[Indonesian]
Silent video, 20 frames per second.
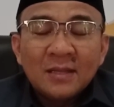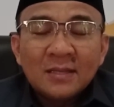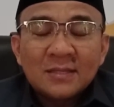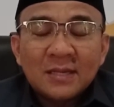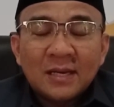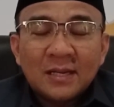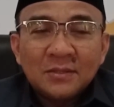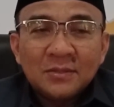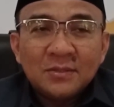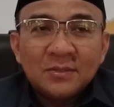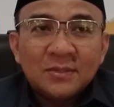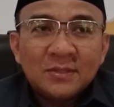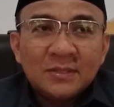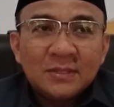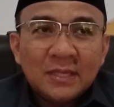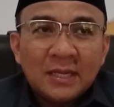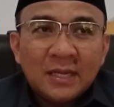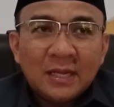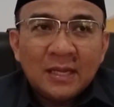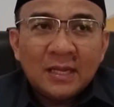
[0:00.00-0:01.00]

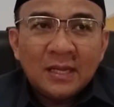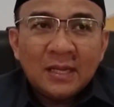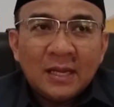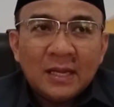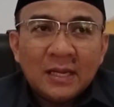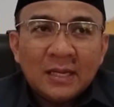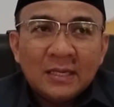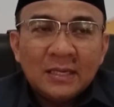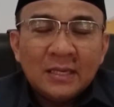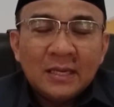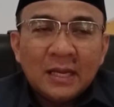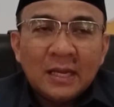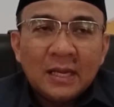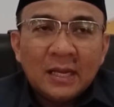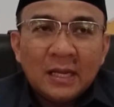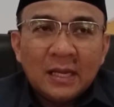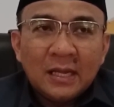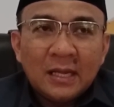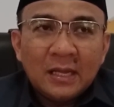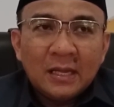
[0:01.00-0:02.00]
selanjutnya ada
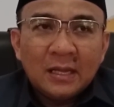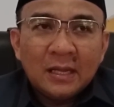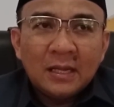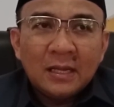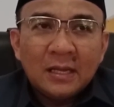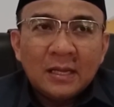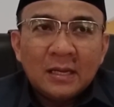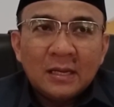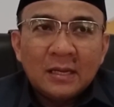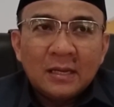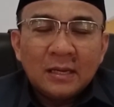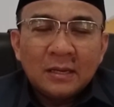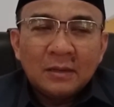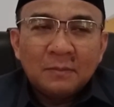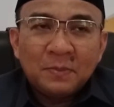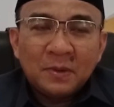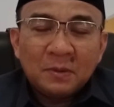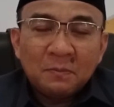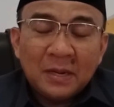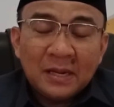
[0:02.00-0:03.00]
eh,
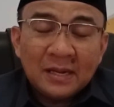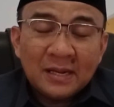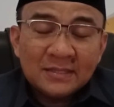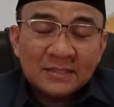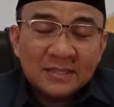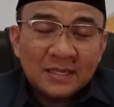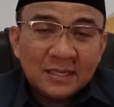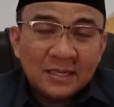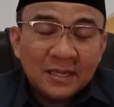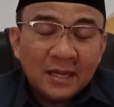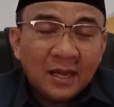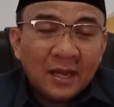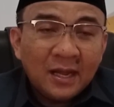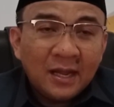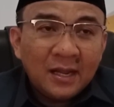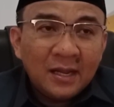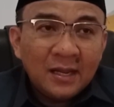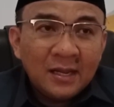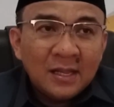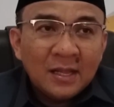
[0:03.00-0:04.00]
perbankan
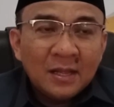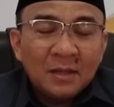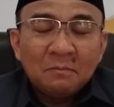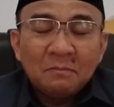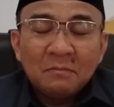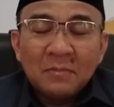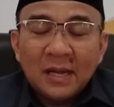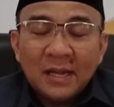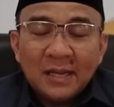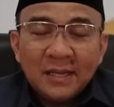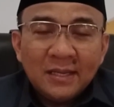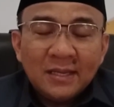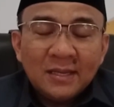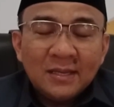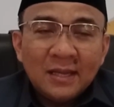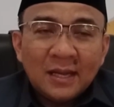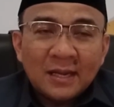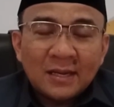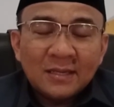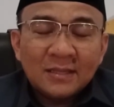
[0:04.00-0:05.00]
syariah
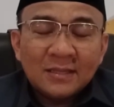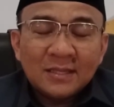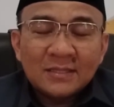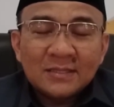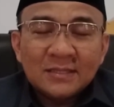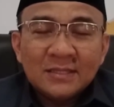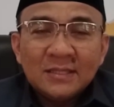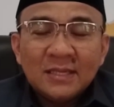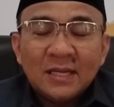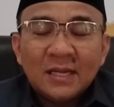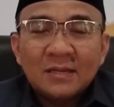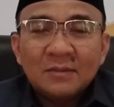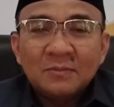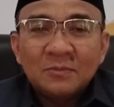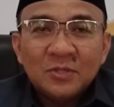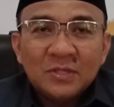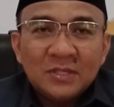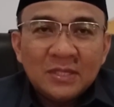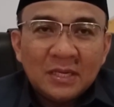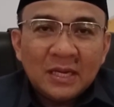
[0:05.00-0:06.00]
baik akreditasinya
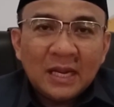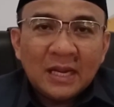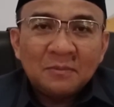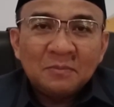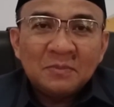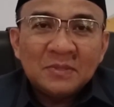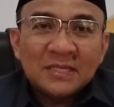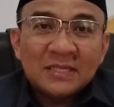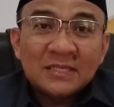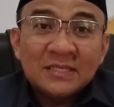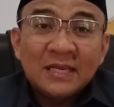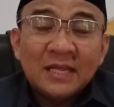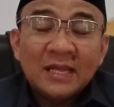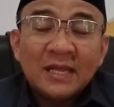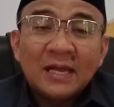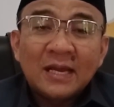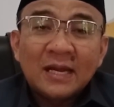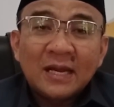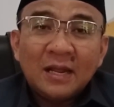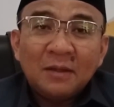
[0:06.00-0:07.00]
kemudian administrasi
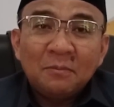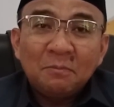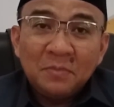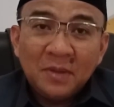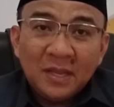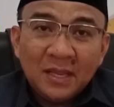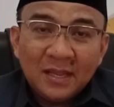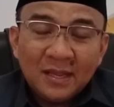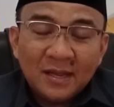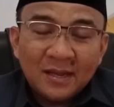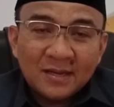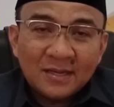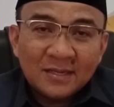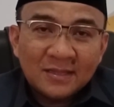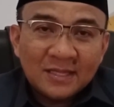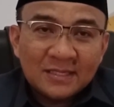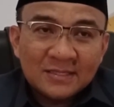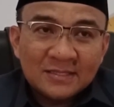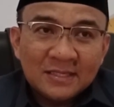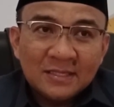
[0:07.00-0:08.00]
negara B
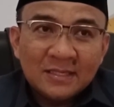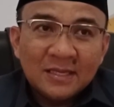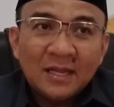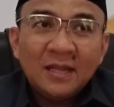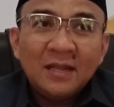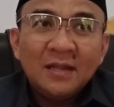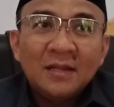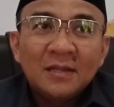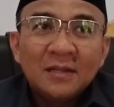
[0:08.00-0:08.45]
akreditasinya